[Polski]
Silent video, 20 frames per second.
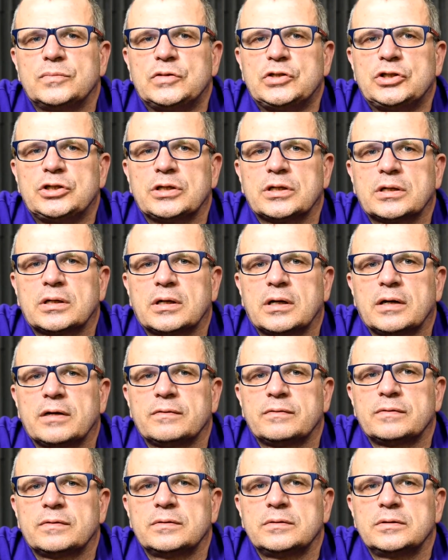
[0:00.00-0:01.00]

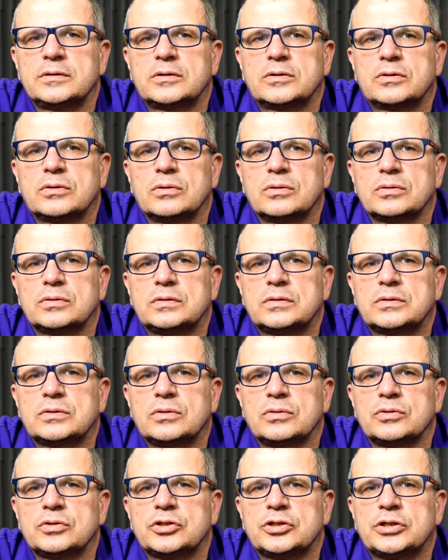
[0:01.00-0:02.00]
Ciekawy kod
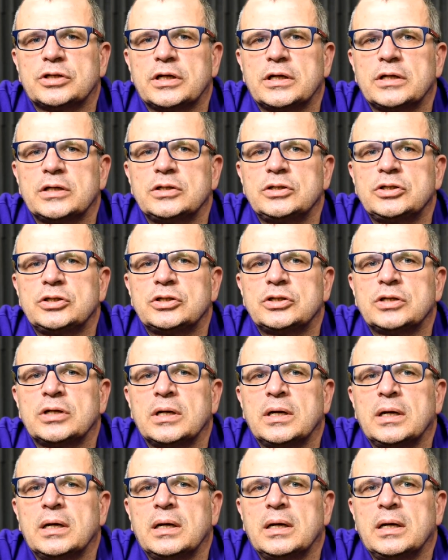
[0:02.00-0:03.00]
106